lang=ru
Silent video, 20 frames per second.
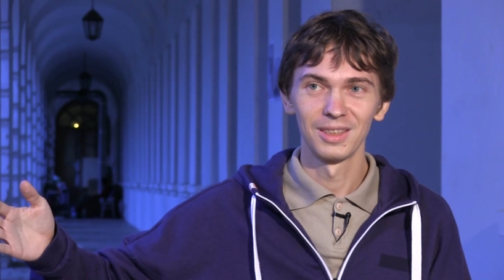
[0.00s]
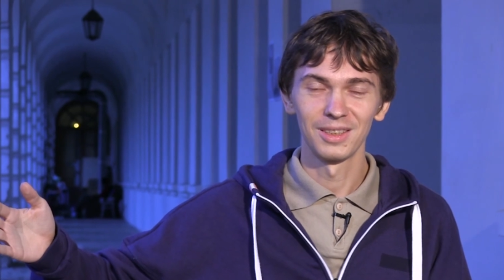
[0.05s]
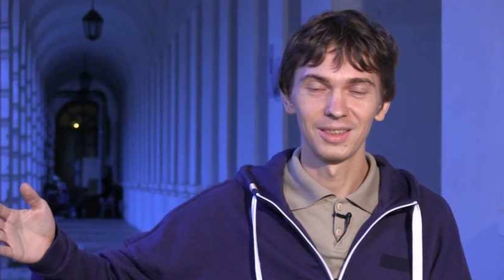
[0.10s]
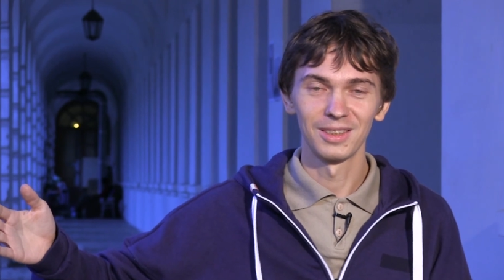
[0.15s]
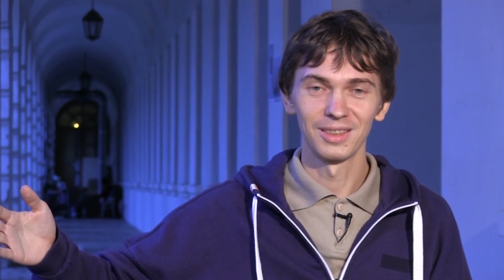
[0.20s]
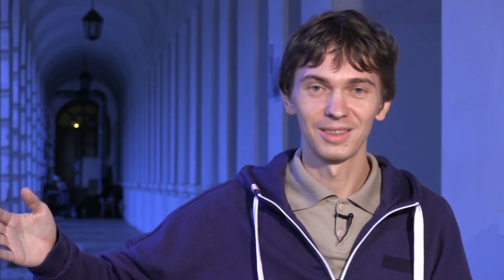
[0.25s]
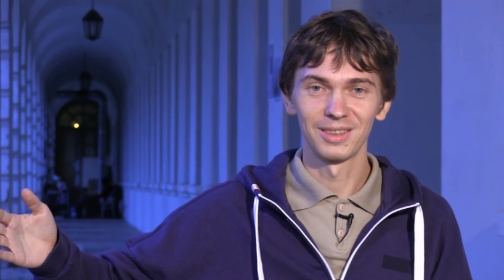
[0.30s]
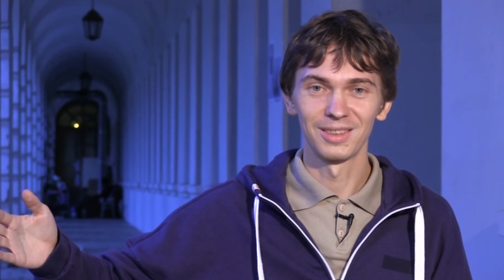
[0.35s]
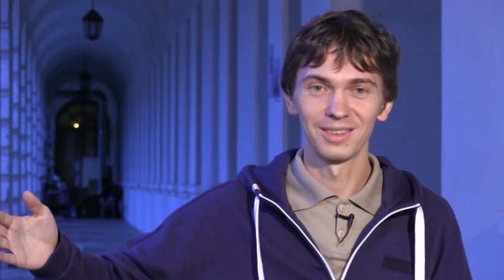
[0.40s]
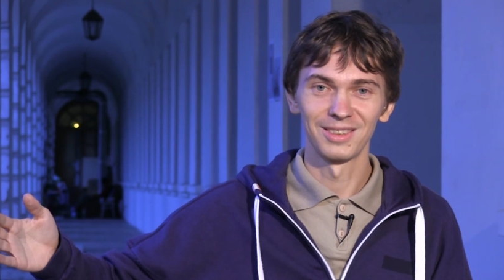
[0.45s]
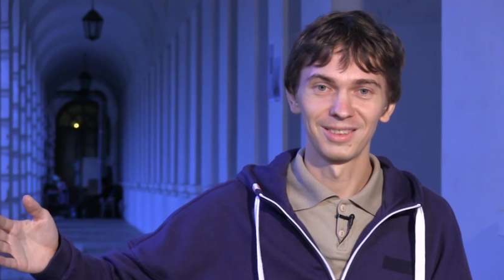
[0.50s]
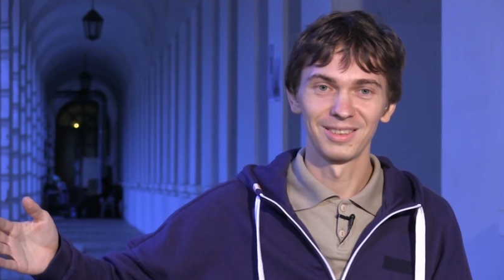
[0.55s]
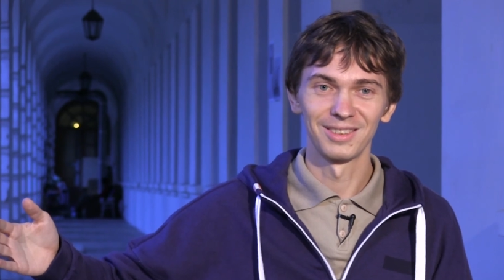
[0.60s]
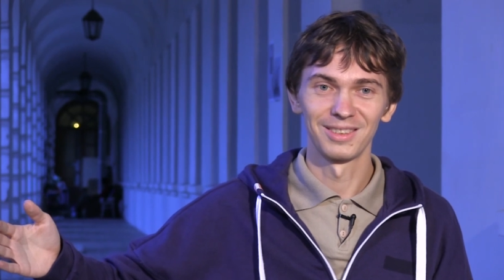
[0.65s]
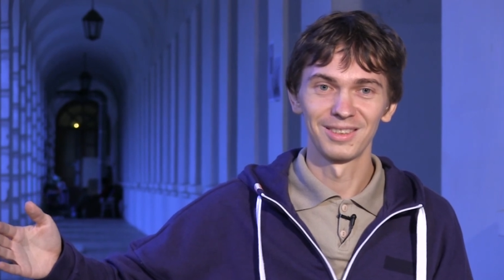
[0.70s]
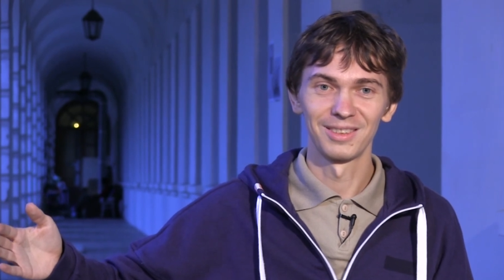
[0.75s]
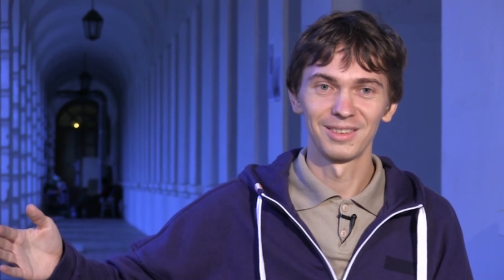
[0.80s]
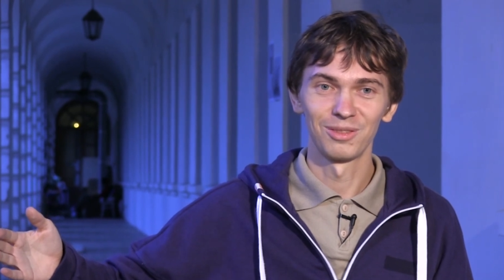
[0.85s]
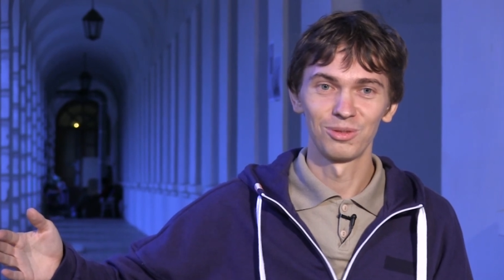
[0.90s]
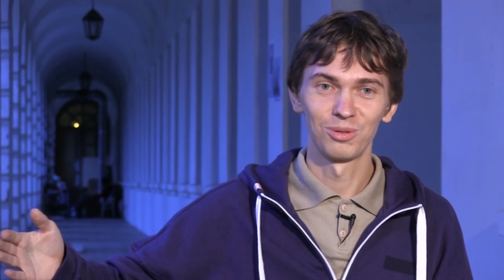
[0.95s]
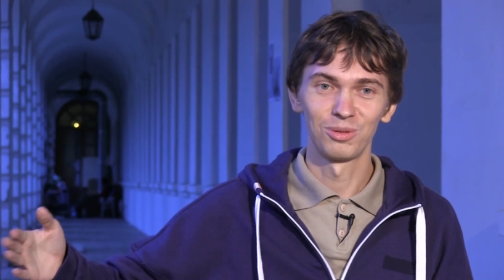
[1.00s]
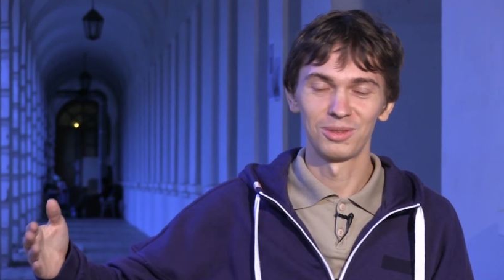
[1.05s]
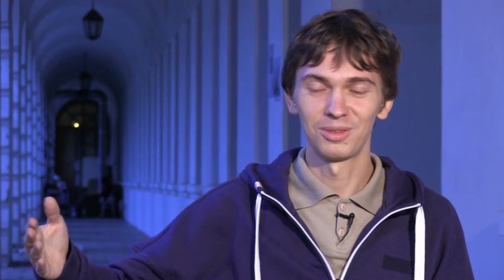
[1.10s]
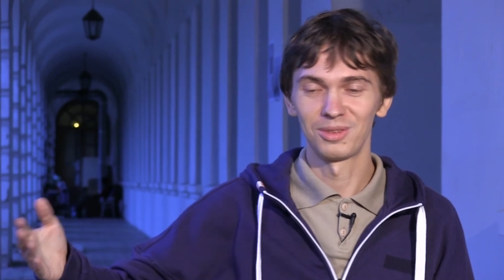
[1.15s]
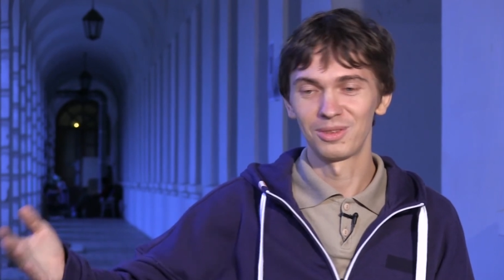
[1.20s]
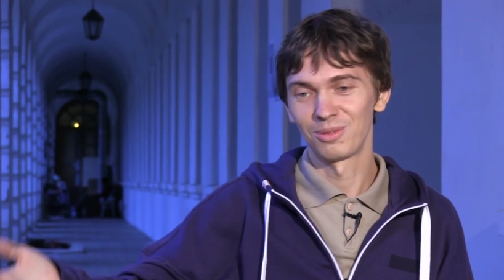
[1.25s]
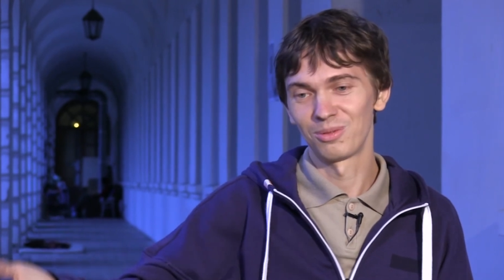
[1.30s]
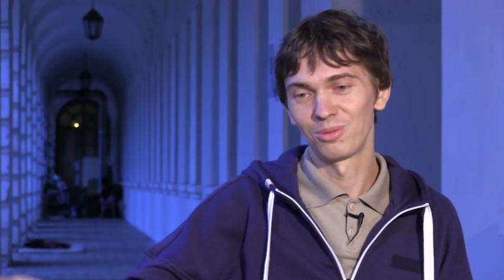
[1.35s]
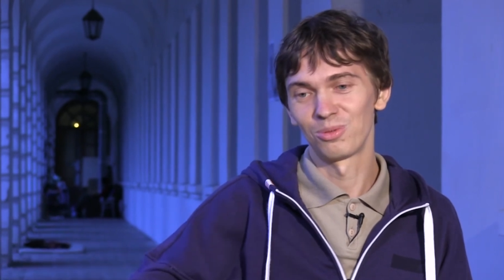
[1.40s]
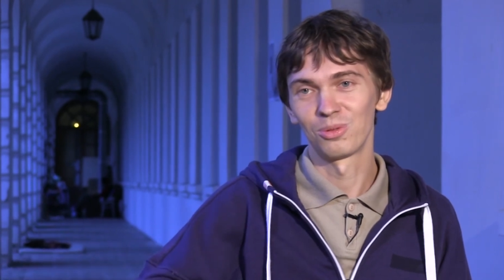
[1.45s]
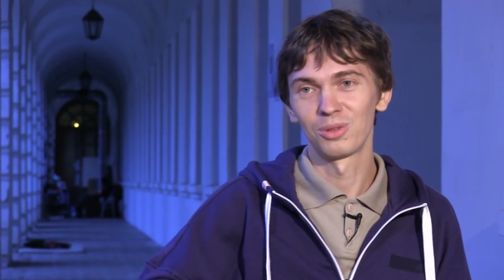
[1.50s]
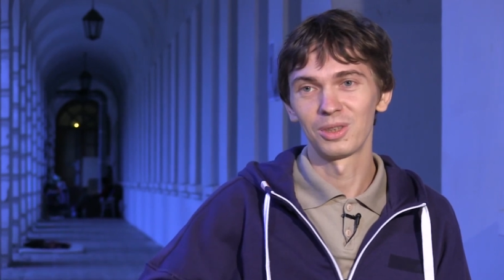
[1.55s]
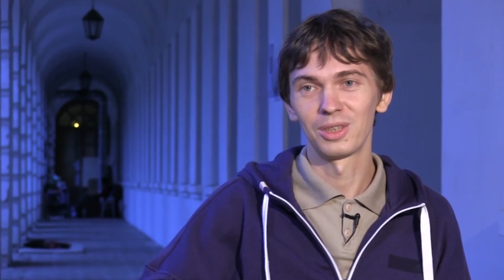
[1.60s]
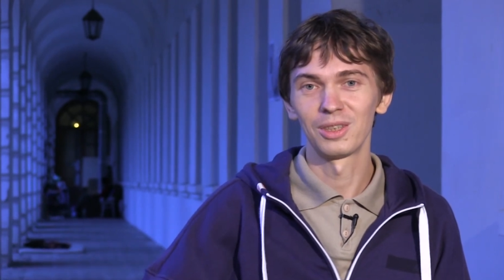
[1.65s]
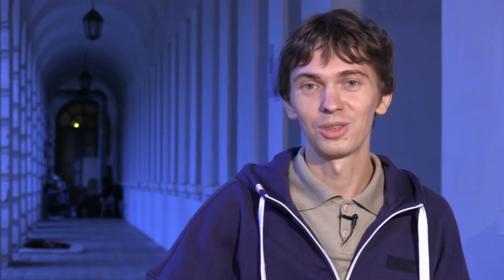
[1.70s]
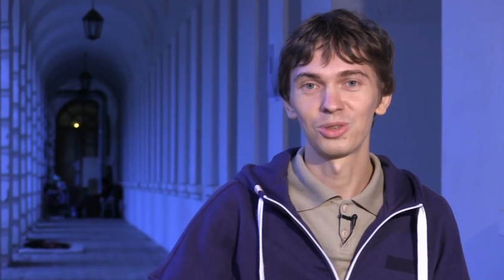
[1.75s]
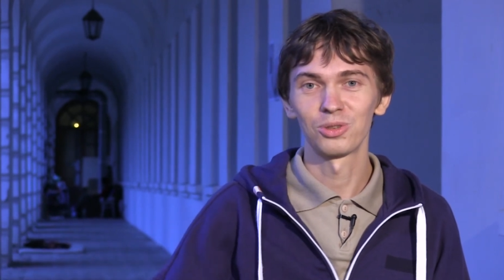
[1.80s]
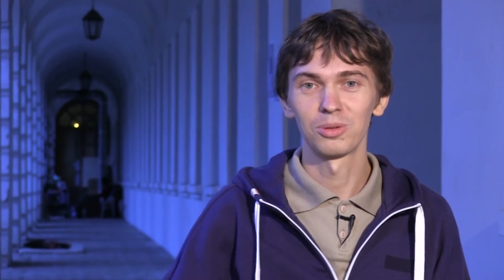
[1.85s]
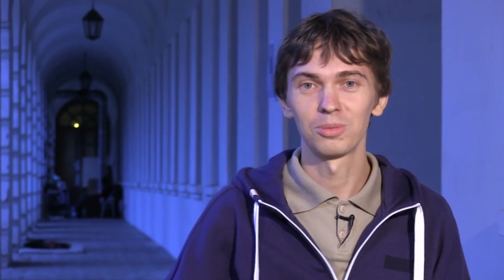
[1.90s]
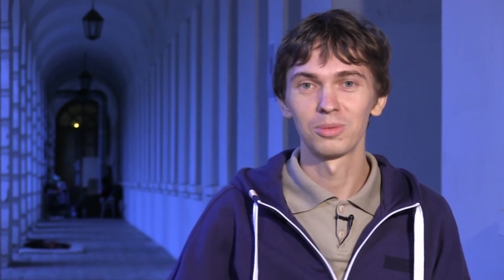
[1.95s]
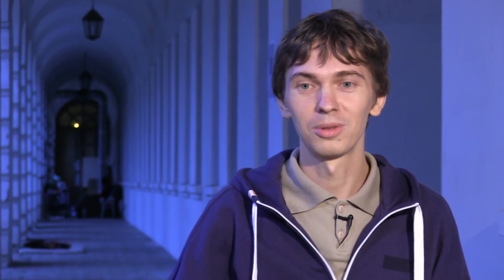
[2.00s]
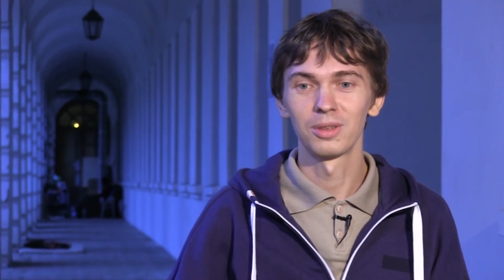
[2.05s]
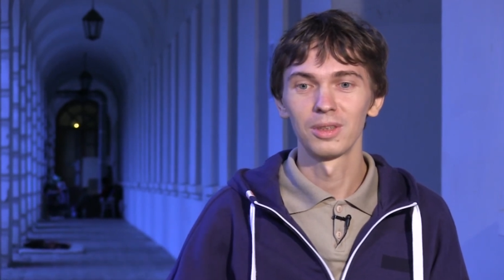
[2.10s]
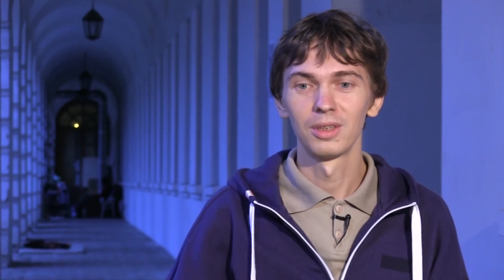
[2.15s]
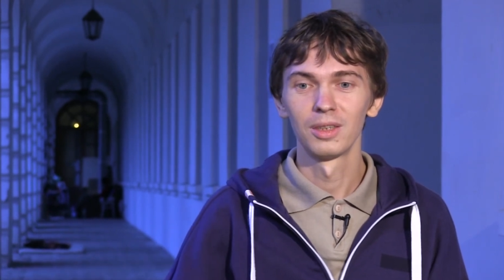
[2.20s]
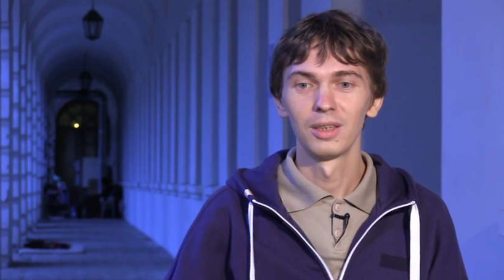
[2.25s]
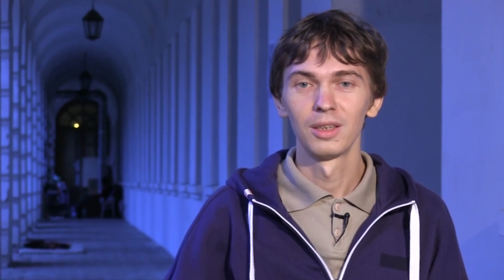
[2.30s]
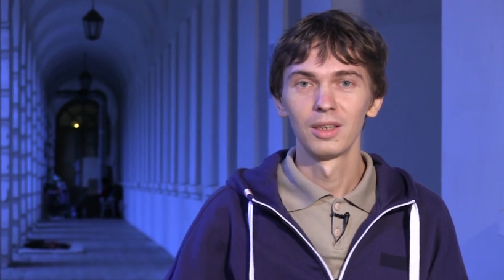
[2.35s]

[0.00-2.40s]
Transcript: Э, ну, хорошо бы.